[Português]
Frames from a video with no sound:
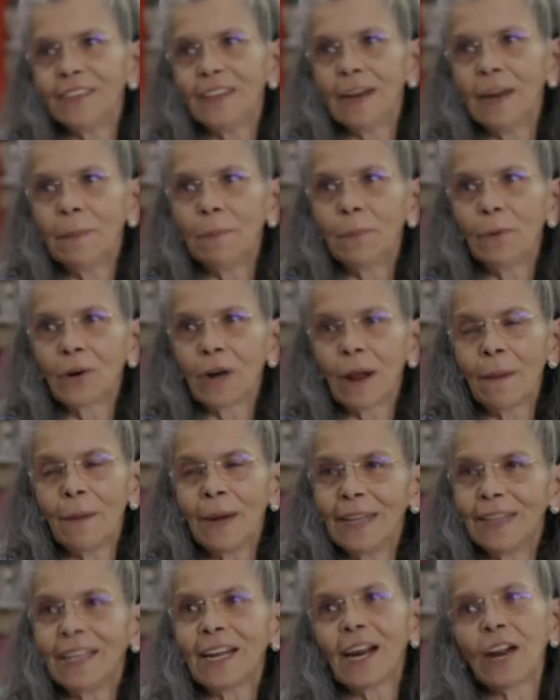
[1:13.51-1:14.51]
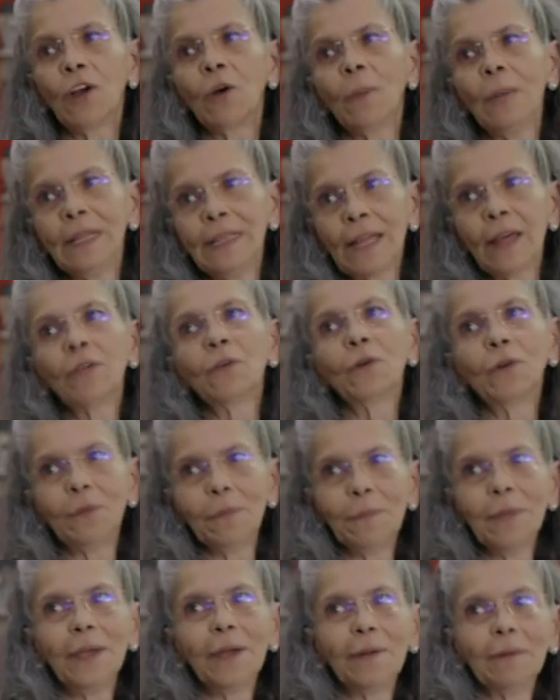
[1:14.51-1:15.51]
grata ao Pantito por ter me
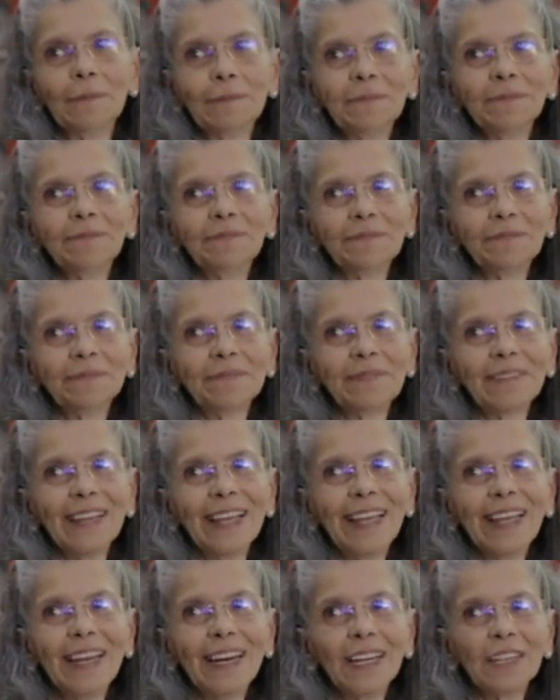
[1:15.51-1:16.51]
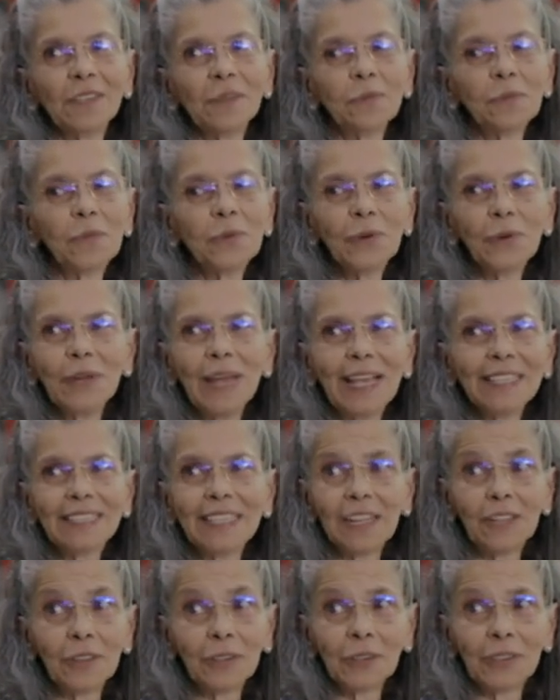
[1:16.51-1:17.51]
indicado você. Você é
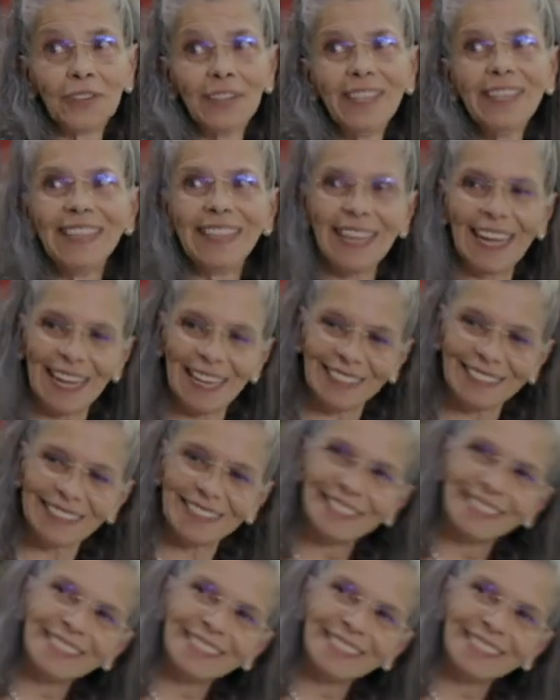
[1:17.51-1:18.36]
muito esforçada.